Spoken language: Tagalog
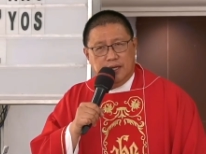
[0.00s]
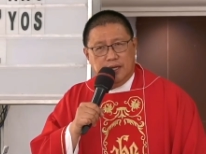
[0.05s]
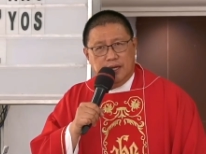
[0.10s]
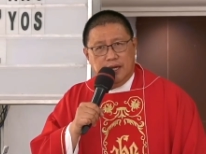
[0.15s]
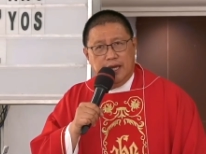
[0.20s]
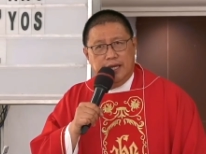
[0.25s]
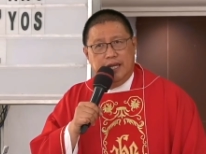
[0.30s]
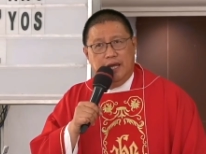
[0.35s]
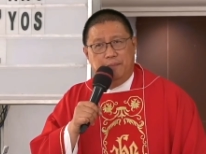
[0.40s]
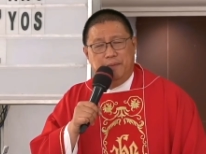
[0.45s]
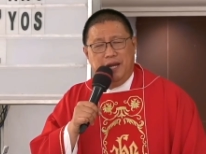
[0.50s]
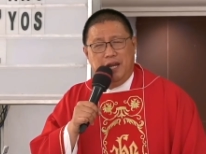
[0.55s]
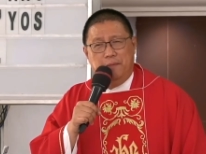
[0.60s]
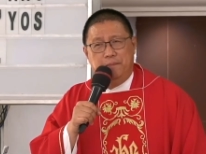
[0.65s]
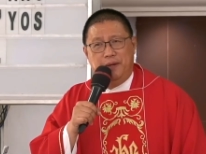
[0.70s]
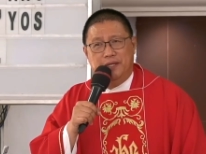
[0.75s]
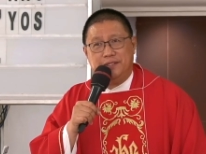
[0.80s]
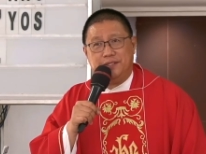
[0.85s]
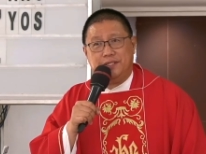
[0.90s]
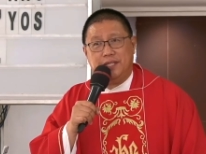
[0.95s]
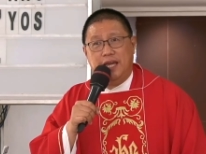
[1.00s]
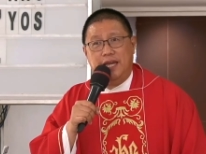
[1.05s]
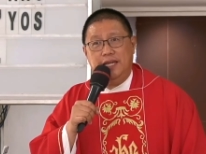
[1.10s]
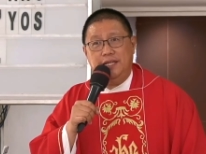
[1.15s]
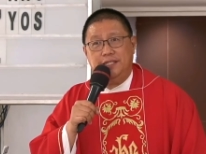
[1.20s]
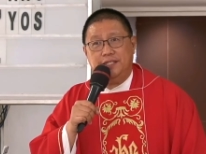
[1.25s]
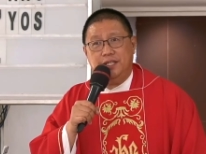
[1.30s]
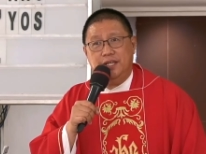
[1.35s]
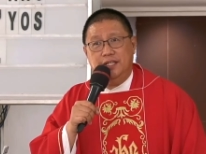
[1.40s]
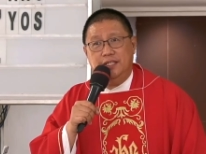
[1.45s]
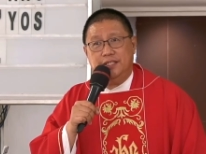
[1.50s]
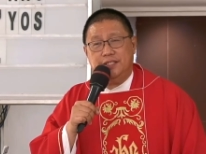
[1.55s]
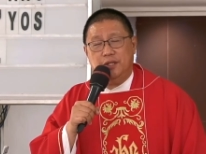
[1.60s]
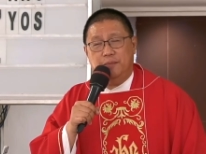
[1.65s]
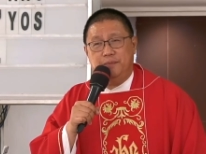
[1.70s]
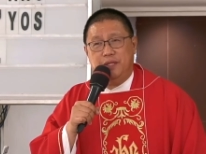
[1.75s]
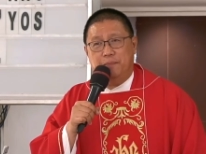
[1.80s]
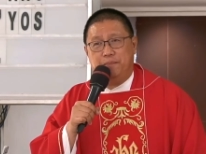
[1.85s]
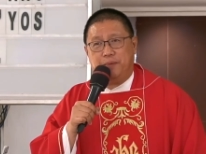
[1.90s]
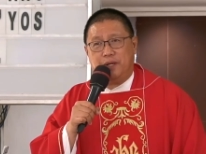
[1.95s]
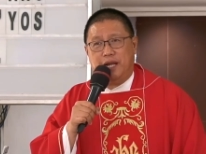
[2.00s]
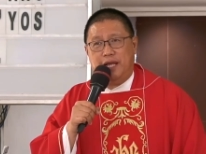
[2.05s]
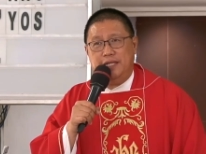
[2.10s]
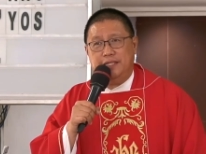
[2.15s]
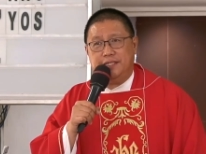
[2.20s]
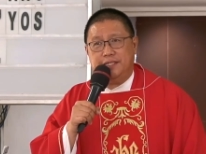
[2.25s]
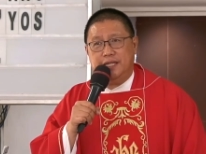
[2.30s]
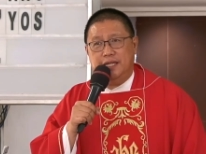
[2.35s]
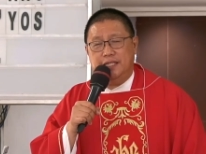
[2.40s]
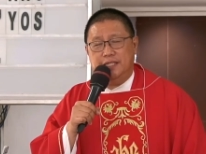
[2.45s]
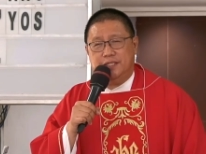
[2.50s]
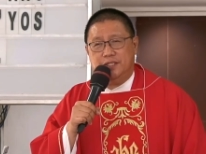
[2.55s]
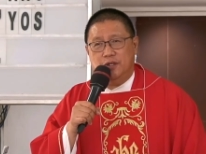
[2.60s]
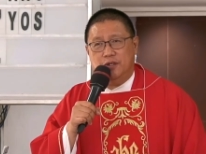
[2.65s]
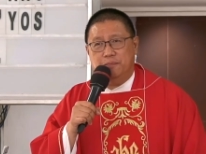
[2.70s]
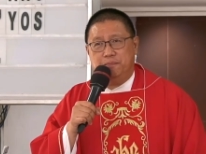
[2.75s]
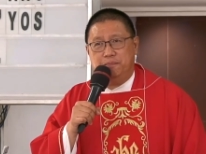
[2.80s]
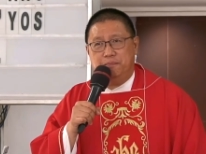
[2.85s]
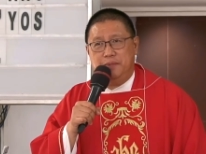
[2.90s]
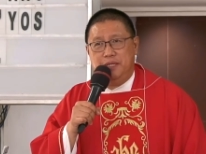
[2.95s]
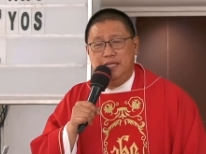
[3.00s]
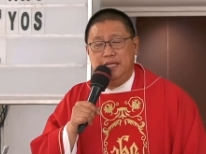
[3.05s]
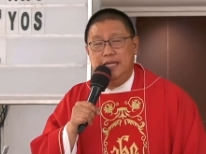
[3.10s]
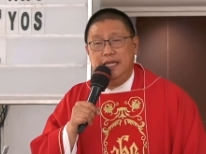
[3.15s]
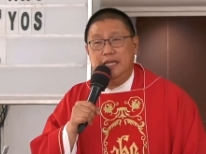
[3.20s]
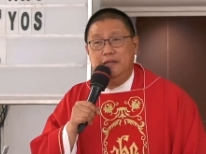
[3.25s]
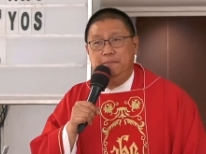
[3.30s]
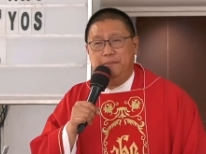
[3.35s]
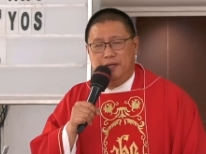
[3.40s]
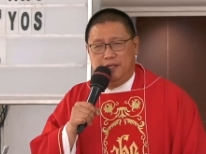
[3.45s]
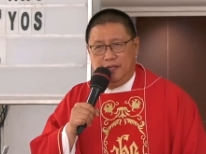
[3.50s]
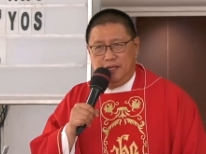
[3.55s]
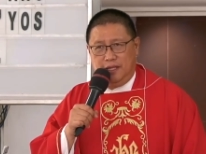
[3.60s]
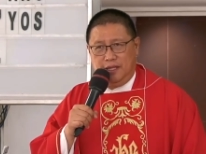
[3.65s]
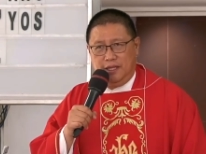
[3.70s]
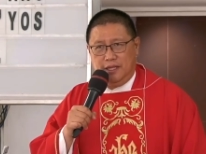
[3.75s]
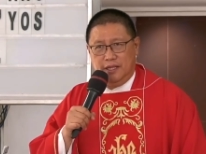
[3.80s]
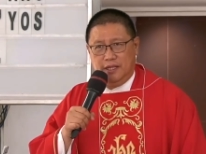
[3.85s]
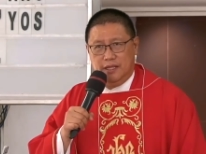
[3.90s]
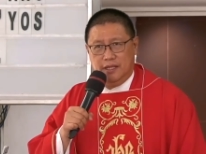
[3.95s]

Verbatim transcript: And the manifestations of the presence of evil